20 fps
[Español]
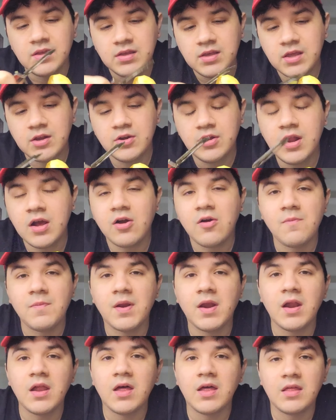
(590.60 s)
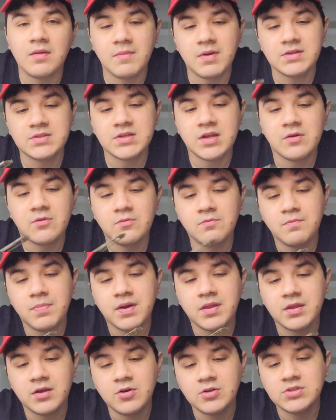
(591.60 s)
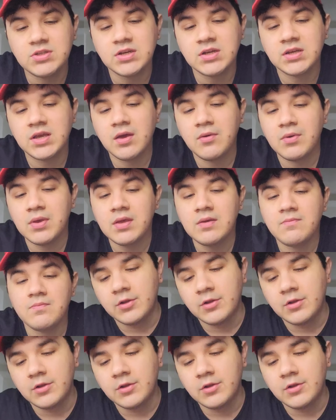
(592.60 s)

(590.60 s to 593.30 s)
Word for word: Quiero ir a comprar además algún par de cosas que vi.